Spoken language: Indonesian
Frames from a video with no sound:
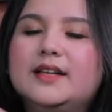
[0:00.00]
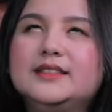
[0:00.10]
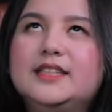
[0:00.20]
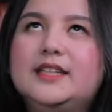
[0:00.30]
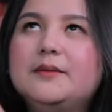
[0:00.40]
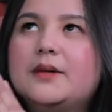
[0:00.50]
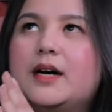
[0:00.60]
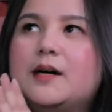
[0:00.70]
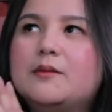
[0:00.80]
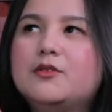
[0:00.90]
jadi
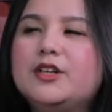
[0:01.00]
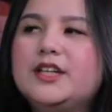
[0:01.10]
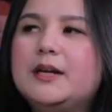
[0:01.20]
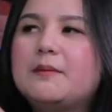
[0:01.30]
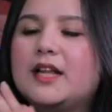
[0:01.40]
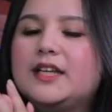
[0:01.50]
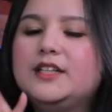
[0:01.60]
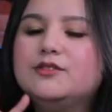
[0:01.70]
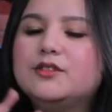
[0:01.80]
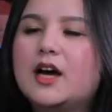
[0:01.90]
uh, mungkin dalam hal
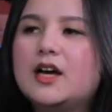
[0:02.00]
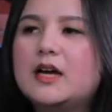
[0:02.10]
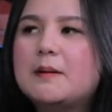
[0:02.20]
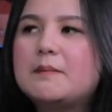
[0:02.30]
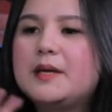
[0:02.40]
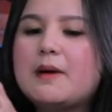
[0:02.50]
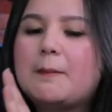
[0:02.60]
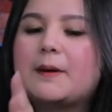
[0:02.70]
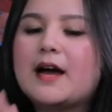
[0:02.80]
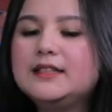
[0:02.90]
ini juga
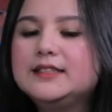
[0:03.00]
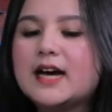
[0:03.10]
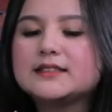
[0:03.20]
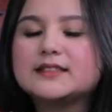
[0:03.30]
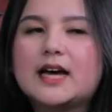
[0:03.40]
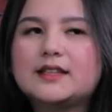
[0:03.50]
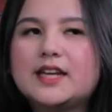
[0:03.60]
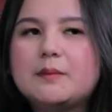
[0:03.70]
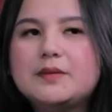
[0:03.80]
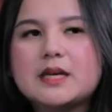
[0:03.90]
menyebabkan jaksa
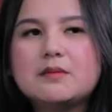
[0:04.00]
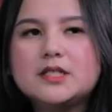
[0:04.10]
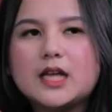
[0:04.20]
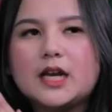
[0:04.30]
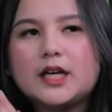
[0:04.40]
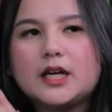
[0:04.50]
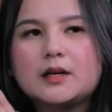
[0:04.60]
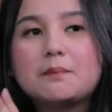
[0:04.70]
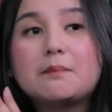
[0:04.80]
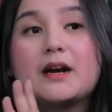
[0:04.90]
tidak bisa menjalankan
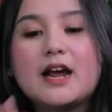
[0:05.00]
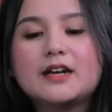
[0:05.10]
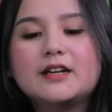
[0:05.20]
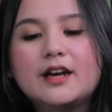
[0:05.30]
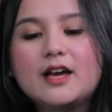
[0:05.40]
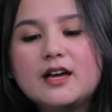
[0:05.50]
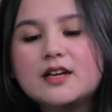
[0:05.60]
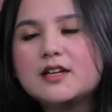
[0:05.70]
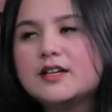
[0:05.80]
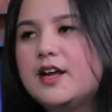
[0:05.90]
perannya
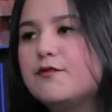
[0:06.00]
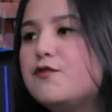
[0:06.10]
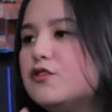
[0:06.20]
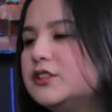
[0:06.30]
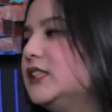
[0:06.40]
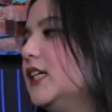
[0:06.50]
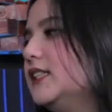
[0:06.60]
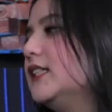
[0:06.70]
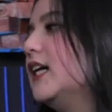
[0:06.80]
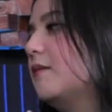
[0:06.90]
hmm. dan fungsinya
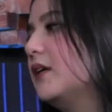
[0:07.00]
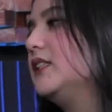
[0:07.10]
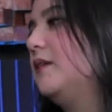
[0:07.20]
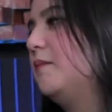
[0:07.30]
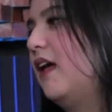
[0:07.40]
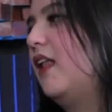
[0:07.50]
secara maksimal.